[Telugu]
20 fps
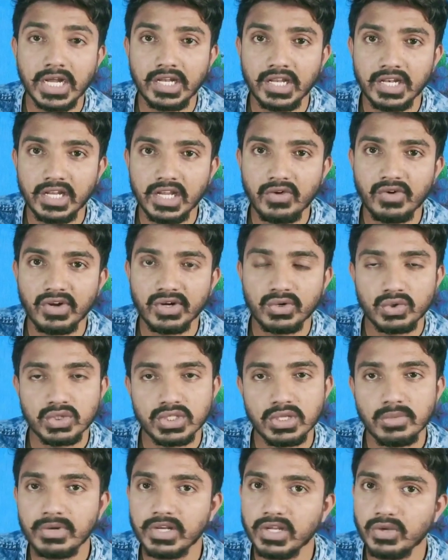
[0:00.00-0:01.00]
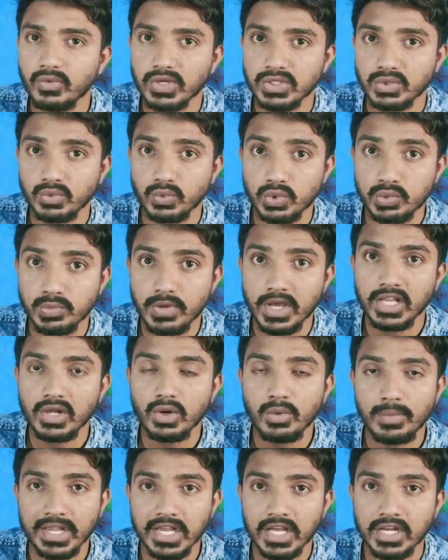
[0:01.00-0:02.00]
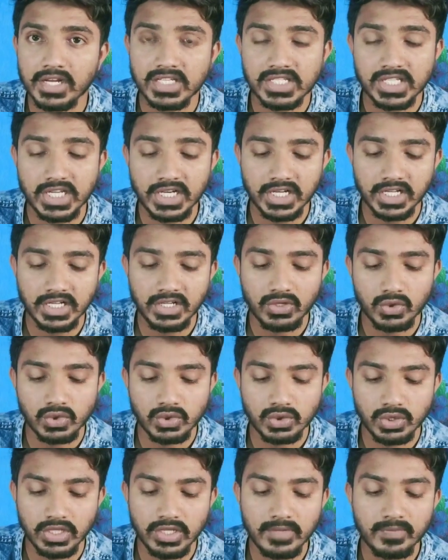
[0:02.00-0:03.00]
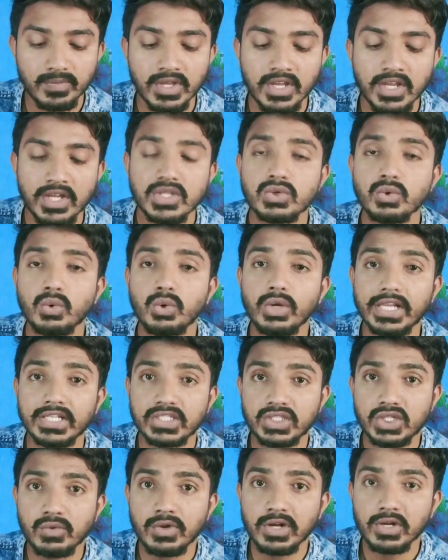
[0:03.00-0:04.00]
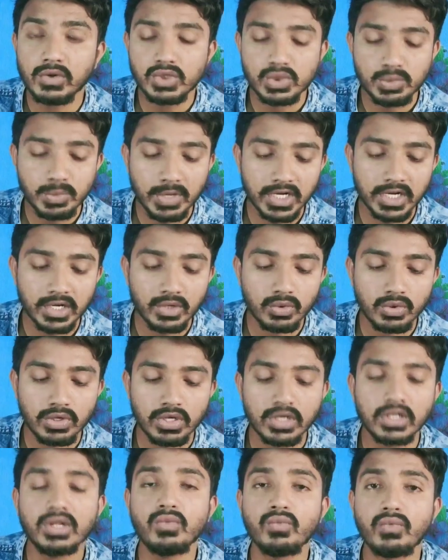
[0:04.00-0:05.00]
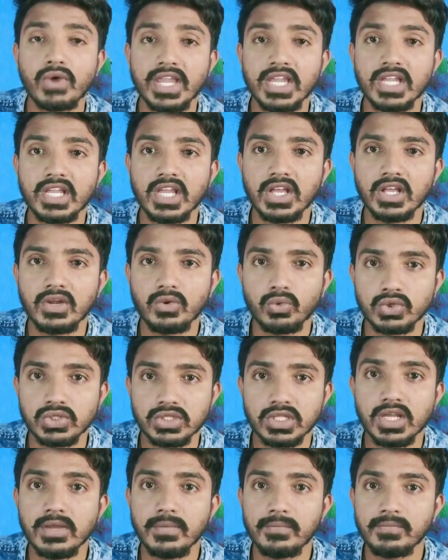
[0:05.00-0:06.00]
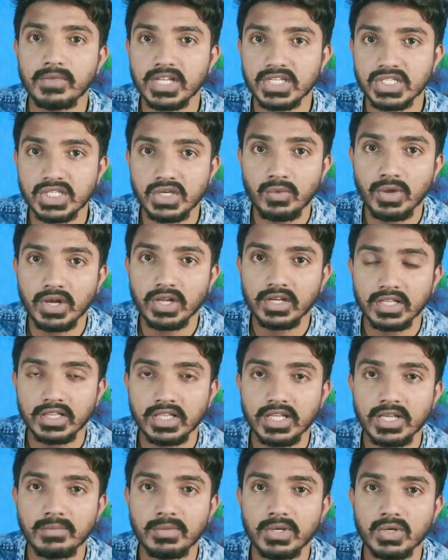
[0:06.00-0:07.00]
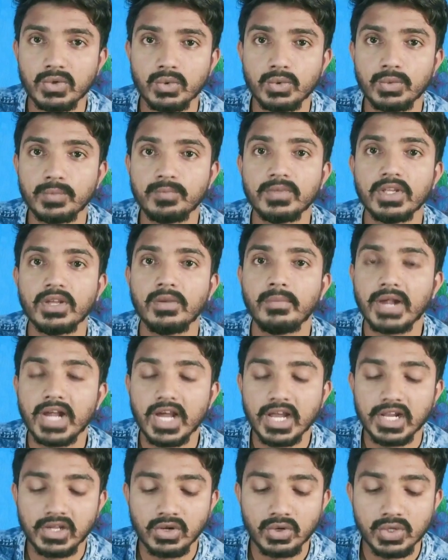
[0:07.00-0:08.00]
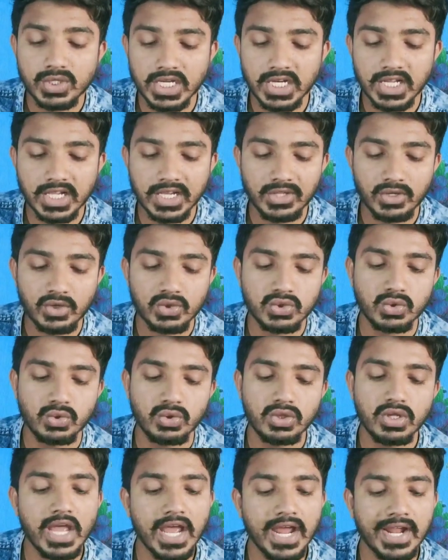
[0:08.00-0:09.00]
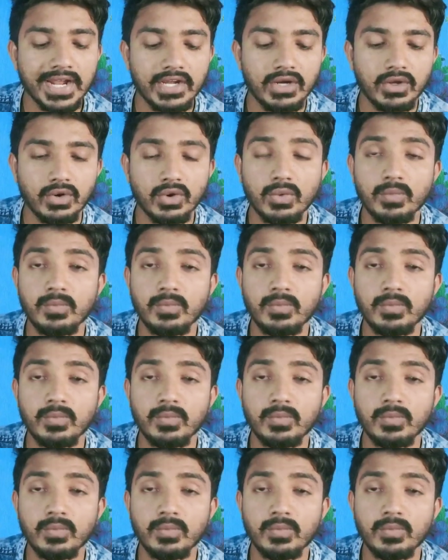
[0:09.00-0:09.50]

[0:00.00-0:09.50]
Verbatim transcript: థర్టీన్ కే వరకు వస్తే మనకి ఉస్మానియాలో మెకానికల్ సీట్ అనేది వస్తుంది సో ఎస్టీ వాళ్ళ గురించి మాట్లాడుకున్నట్లయితే ఫైవ్ కే వస్తే ఎస్టీ వాళ్ళకైతే మీకు మెకానికల్లో సీట్ అనేది వస్తుంది అండ్